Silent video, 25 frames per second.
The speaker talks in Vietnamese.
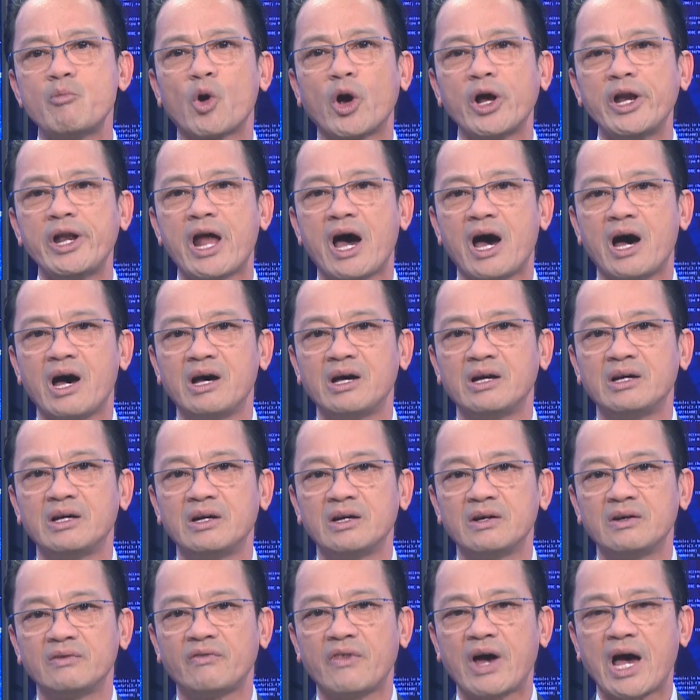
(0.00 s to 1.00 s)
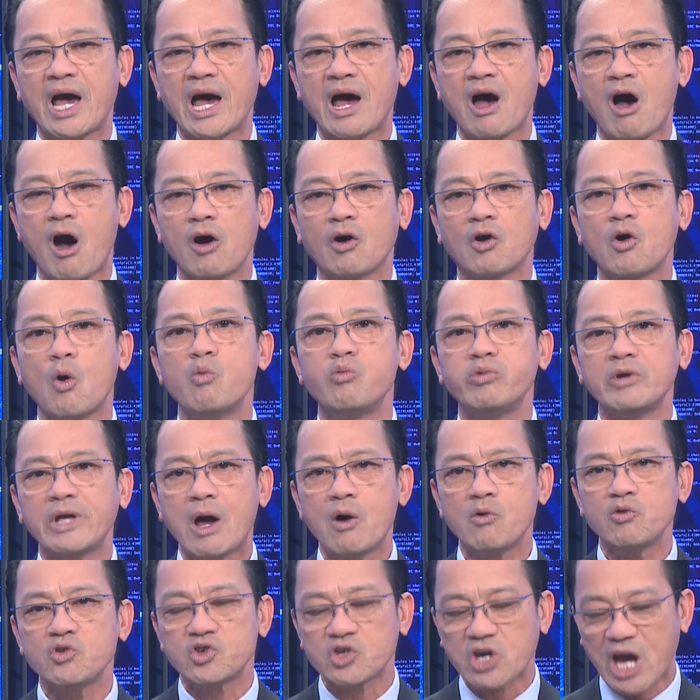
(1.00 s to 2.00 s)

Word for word: lấy một cái nợ và họ cùng nhau